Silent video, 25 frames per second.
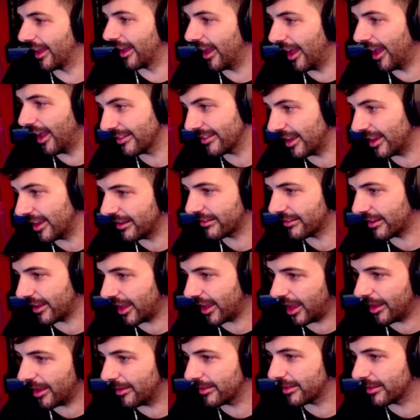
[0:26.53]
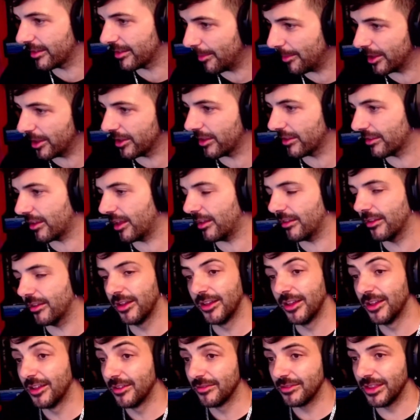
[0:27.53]
Ah, tienes que,
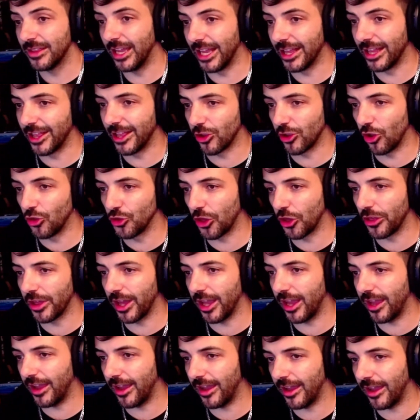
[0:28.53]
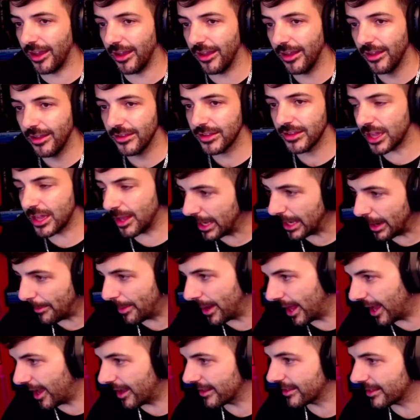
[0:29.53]
de, tonto de... ¡Te ve
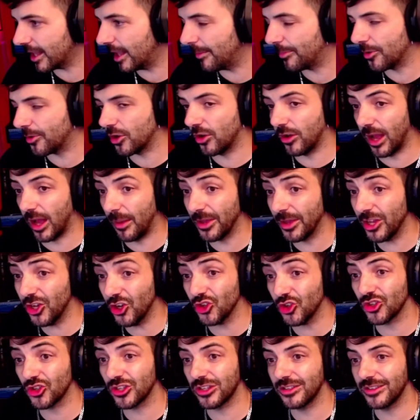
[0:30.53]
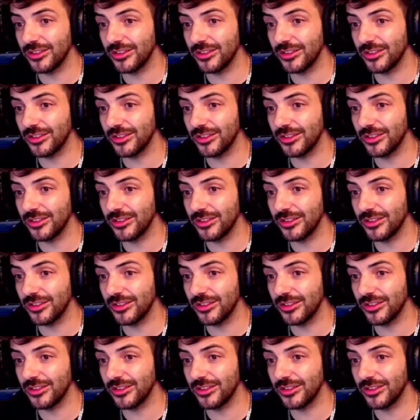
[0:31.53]
la Pero, amigos,